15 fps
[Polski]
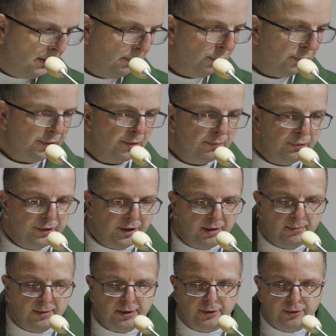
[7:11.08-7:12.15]

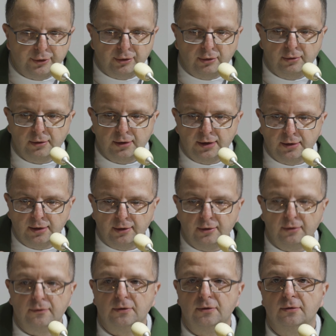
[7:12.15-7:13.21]
Potrzebujemy ciągle na
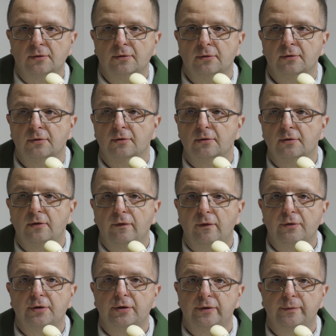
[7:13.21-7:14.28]
nowo
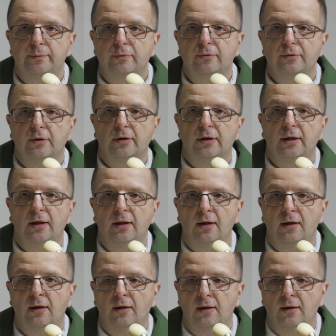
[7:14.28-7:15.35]
tworzyć wspólnotę
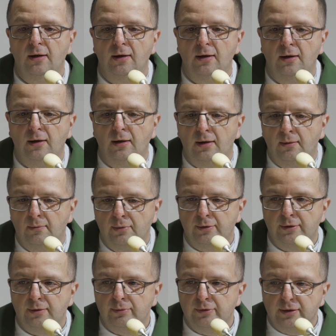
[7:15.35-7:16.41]

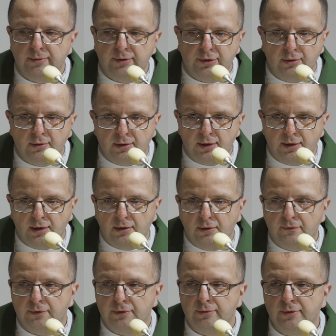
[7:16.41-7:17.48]
Potrzebujemy ciągle na
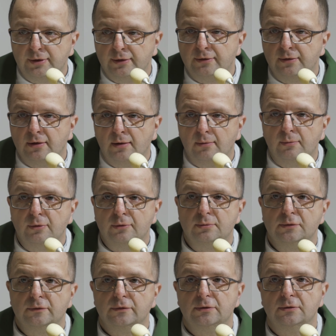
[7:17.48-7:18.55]
nowo słyszeć, co nam Bóg
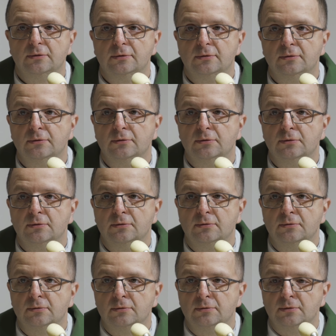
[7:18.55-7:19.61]
mówi.
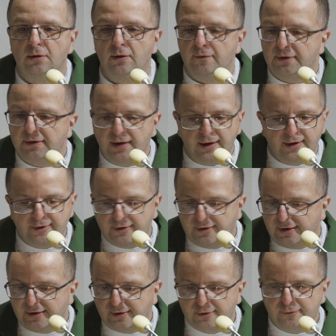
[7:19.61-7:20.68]
Wystarczy,
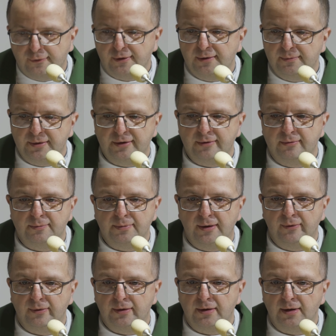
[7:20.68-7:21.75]
że Jego wolę będziemy
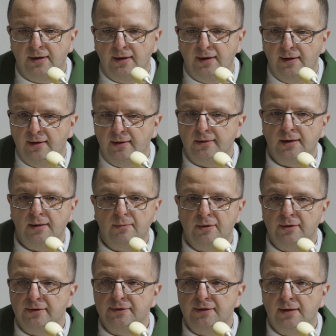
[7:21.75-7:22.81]
pełnić.
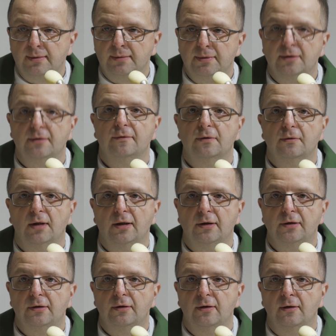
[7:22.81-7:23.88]
Demony same będą
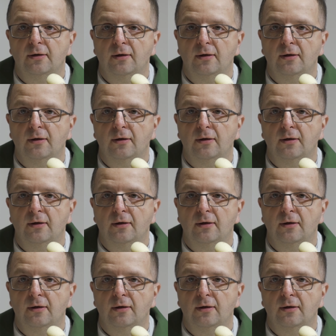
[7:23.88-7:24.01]
wyłazić.